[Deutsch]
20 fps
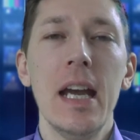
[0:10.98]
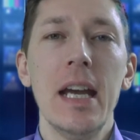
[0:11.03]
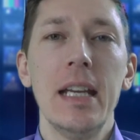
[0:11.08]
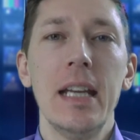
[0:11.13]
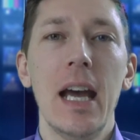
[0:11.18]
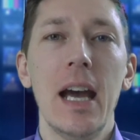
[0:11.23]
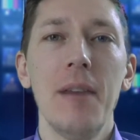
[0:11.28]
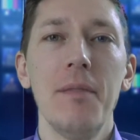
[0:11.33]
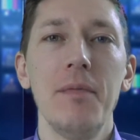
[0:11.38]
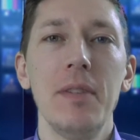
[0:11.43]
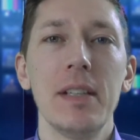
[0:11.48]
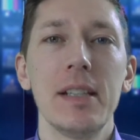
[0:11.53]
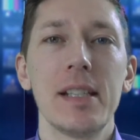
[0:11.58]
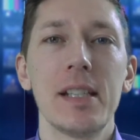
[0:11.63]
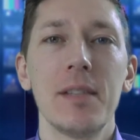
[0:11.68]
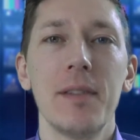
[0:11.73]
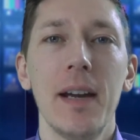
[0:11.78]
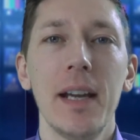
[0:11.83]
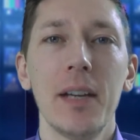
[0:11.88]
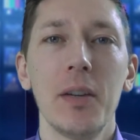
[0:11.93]
Da haben wir
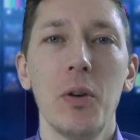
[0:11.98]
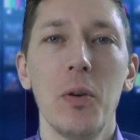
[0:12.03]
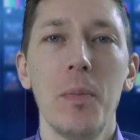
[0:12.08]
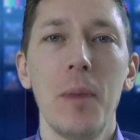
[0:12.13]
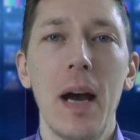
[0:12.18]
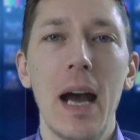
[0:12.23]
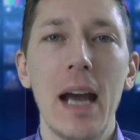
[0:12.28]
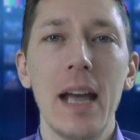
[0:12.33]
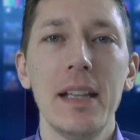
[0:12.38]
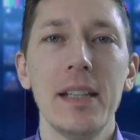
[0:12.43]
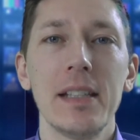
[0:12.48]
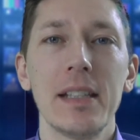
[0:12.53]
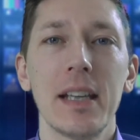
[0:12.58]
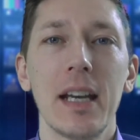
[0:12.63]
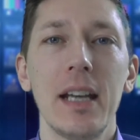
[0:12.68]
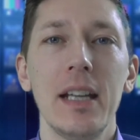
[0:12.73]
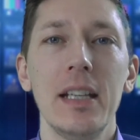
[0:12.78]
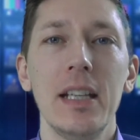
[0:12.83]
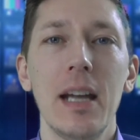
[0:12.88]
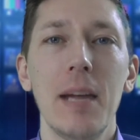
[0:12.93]
zwei Gruppe
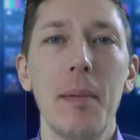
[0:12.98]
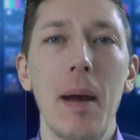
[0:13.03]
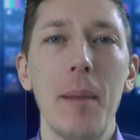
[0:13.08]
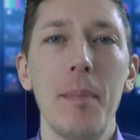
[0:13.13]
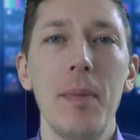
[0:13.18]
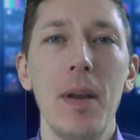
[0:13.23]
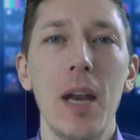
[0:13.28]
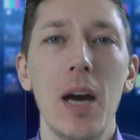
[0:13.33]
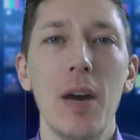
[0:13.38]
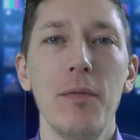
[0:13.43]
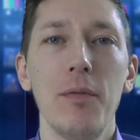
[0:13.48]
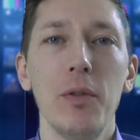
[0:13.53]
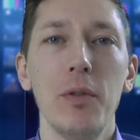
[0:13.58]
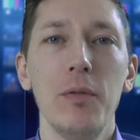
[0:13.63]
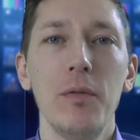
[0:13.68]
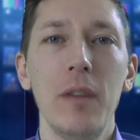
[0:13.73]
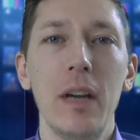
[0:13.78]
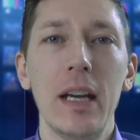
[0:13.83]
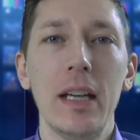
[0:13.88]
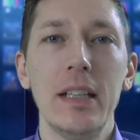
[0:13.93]
1 Rennen am Ablauf
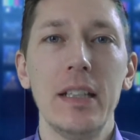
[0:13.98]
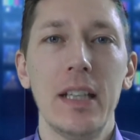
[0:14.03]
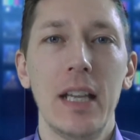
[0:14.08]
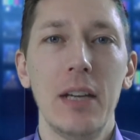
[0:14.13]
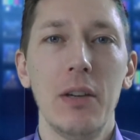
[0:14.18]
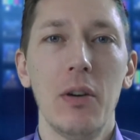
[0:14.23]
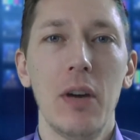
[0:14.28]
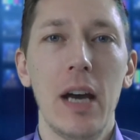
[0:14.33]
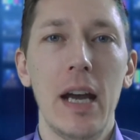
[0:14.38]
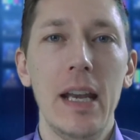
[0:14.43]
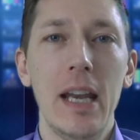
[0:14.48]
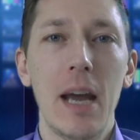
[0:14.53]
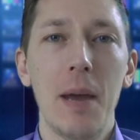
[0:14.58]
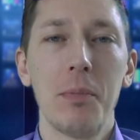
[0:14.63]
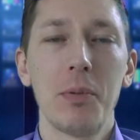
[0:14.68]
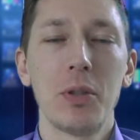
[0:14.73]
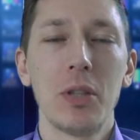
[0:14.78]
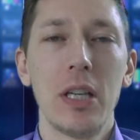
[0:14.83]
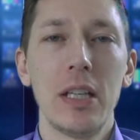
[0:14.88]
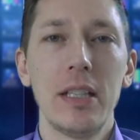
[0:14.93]
und werden dann noch einen
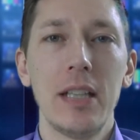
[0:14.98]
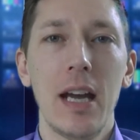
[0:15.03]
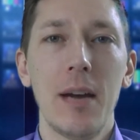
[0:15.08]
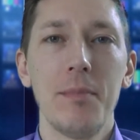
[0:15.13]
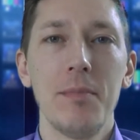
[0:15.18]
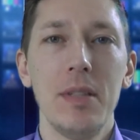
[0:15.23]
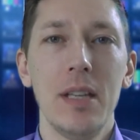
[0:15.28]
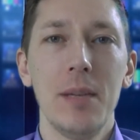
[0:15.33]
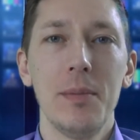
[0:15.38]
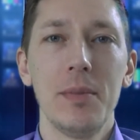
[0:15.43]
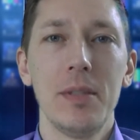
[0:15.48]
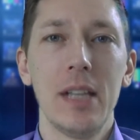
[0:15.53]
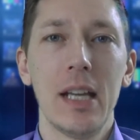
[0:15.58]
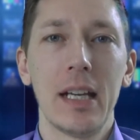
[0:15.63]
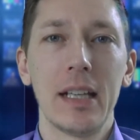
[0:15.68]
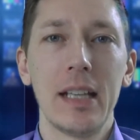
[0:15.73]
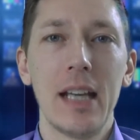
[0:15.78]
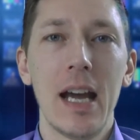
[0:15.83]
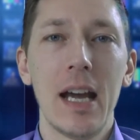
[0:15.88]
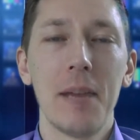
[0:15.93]
Abstecher am
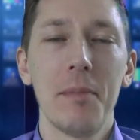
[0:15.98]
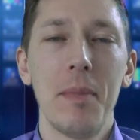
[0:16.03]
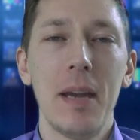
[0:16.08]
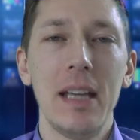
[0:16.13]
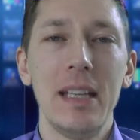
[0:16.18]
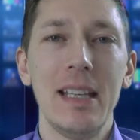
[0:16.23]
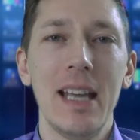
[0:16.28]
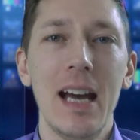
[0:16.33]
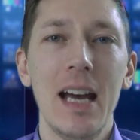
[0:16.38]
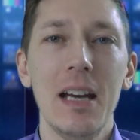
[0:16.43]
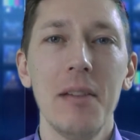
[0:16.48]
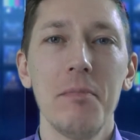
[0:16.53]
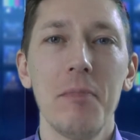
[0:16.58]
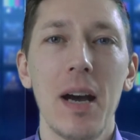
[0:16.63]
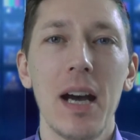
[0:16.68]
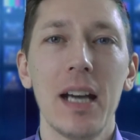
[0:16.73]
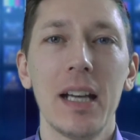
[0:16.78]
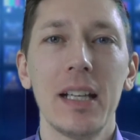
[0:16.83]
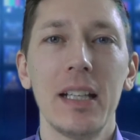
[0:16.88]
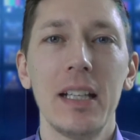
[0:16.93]
Samstag nach Maidan
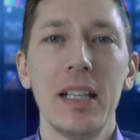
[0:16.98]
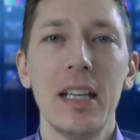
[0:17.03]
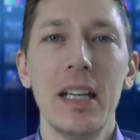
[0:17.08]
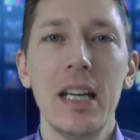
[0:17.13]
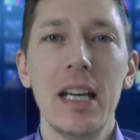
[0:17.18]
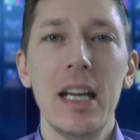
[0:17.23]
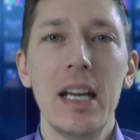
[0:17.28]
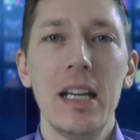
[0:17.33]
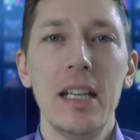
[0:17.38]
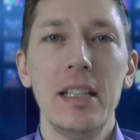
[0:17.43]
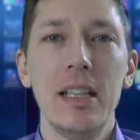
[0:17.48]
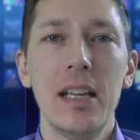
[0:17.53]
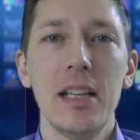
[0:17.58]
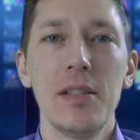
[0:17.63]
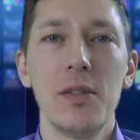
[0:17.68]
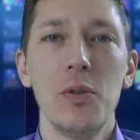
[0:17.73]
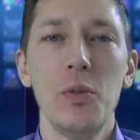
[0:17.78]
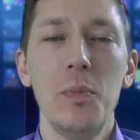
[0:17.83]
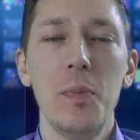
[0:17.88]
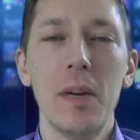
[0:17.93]
machen. Der
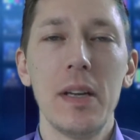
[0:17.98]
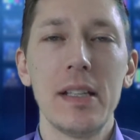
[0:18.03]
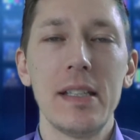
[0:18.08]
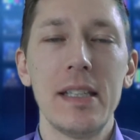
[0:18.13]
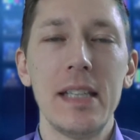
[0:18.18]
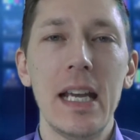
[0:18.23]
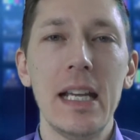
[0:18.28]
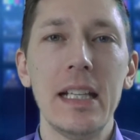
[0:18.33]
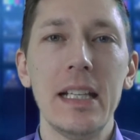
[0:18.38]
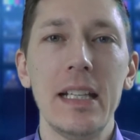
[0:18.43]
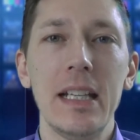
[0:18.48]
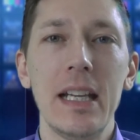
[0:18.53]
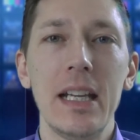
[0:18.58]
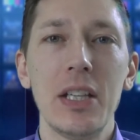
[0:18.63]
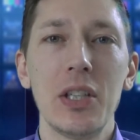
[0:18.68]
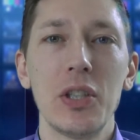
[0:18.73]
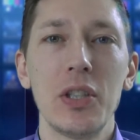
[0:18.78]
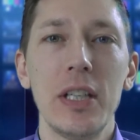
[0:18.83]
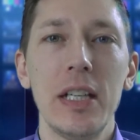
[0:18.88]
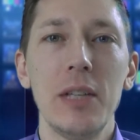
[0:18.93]
Super
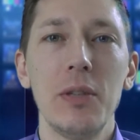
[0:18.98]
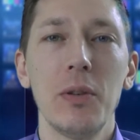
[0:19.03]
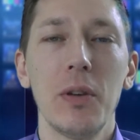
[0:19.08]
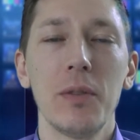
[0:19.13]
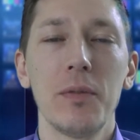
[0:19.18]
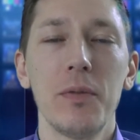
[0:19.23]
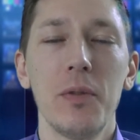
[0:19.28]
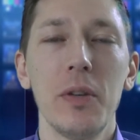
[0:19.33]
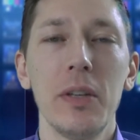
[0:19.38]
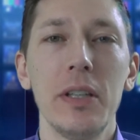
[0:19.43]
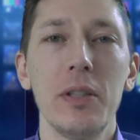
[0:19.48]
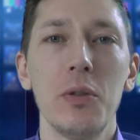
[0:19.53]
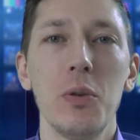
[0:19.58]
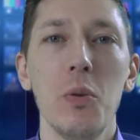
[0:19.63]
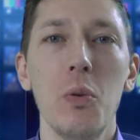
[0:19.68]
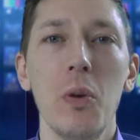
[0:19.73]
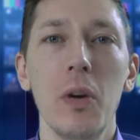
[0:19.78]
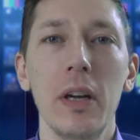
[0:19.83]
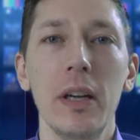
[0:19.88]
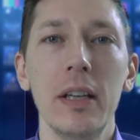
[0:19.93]
Saturday steht dort vor den
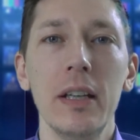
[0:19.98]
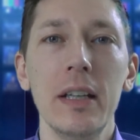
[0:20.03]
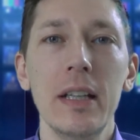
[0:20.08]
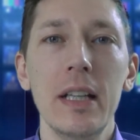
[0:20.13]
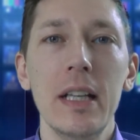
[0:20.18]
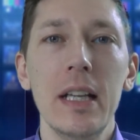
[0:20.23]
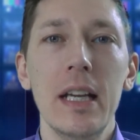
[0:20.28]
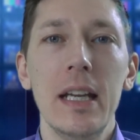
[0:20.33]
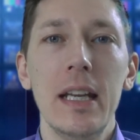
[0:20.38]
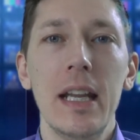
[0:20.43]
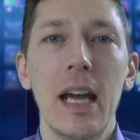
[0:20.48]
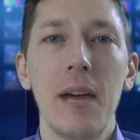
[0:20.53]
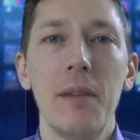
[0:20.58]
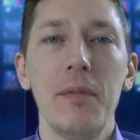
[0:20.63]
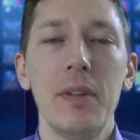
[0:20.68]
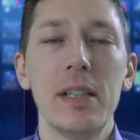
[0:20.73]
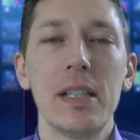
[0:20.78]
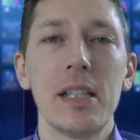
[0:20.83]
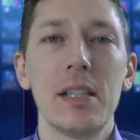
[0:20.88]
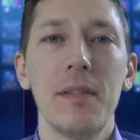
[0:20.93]
Toren. Da
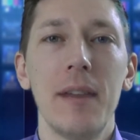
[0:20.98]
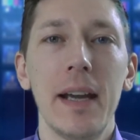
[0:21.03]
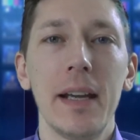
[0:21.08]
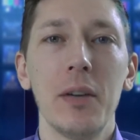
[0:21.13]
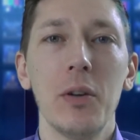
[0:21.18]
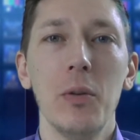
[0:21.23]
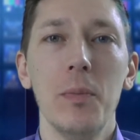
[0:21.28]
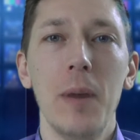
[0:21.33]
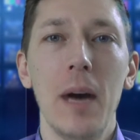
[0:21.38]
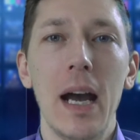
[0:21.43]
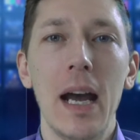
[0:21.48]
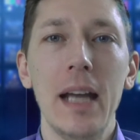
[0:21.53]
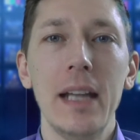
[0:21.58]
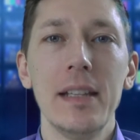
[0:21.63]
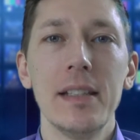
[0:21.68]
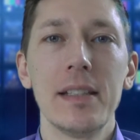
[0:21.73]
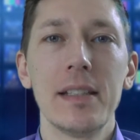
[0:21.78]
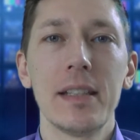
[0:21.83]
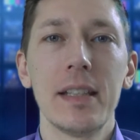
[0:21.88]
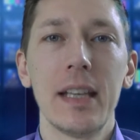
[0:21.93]
haben wir zwei Gruppe
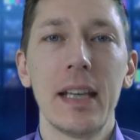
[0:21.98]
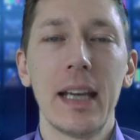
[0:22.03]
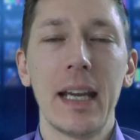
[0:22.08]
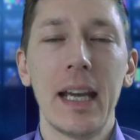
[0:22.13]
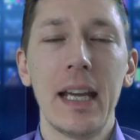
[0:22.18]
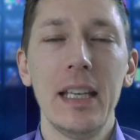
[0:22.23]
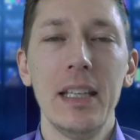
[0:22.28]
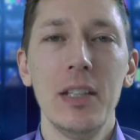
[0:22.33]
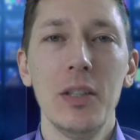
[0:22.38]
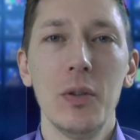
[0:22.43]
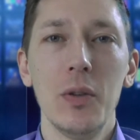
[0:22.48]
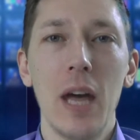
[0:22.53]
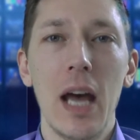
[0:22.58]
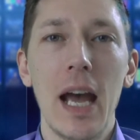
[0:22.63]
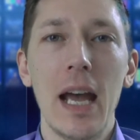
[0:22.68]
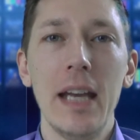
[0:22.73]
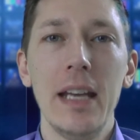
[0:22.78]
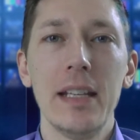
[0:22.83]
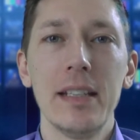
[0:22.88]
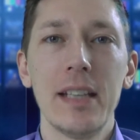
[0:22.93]
1 Rennen und
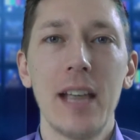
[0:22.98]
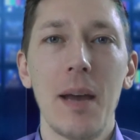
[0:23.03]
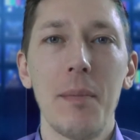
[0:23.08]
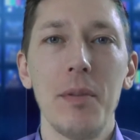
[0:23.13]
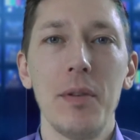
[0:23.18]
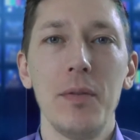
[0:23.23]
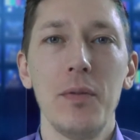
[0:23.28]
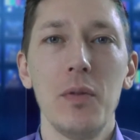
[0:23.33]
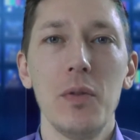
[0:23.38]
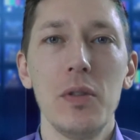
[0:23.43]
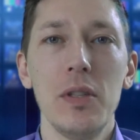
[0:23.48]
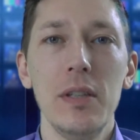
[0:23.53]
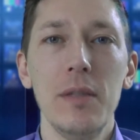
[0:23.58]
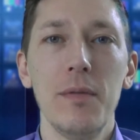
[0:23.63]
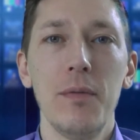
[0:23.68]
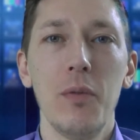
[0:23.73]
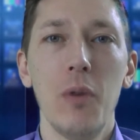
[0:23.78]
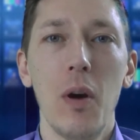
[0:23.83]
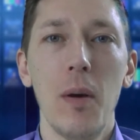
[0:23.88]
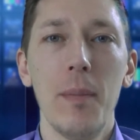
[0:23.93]
eines habe ich für Sie
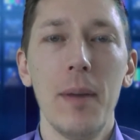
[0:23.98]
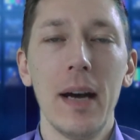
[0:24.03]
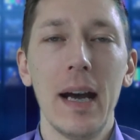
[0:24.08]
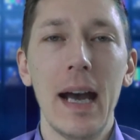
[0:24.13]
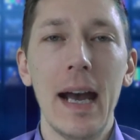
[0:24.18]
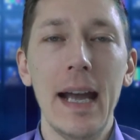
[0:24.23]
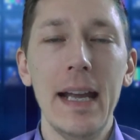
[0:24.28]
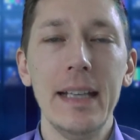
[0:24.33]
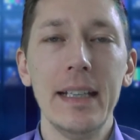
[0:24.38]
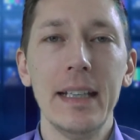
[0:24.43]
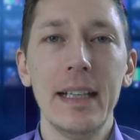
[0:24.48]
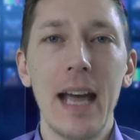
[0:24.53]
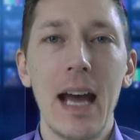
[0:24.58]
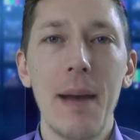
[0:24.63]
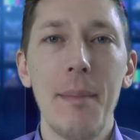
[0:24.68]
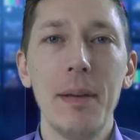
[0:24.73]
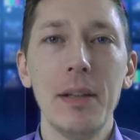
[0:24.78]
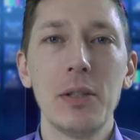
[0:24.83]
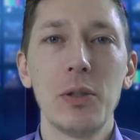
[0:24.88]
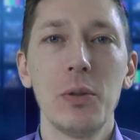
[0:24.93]
vorbereitet.
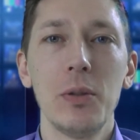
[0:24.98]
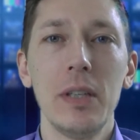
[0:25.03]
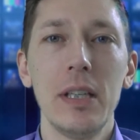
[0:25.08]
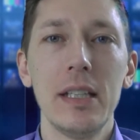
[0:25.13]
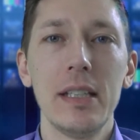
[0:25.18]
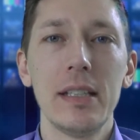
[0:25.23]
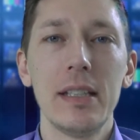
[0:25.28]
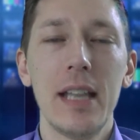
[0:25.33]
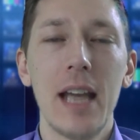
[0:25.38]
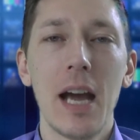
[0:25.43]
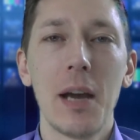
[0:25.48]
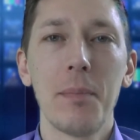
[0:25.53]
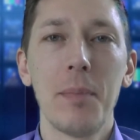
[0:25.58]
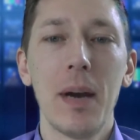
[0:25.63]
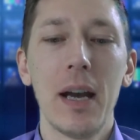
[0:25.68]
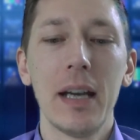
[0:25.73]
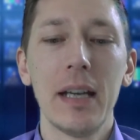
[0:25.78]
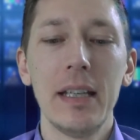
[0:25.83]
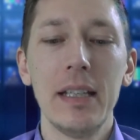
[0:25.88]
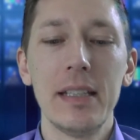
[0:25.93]
Aber zunächst nach
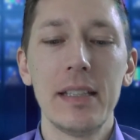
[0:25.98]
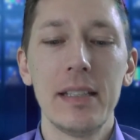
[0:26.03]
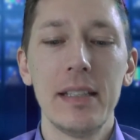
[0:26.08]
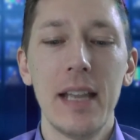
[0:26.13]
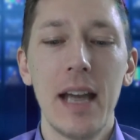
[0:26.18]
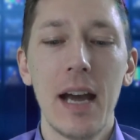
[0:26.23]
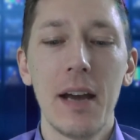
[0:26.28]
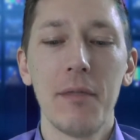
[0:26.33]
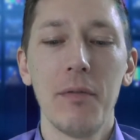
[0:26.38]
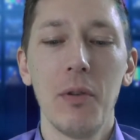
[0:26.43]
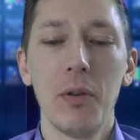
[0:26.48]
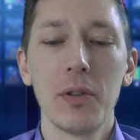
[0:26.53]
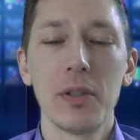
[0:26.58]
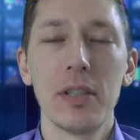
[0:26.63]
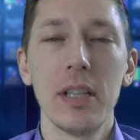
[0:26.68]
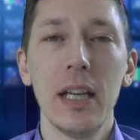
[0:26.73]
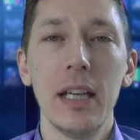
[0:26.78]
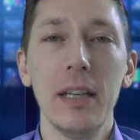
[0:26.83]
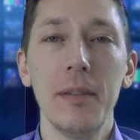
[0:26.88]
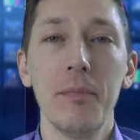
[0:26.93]
Paris, nach
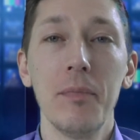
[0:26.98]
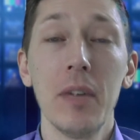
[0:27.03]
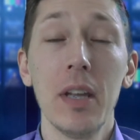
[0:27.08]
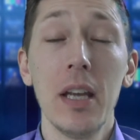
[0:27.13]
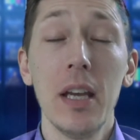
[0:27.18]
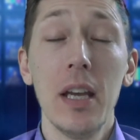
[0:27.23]
Vincennes.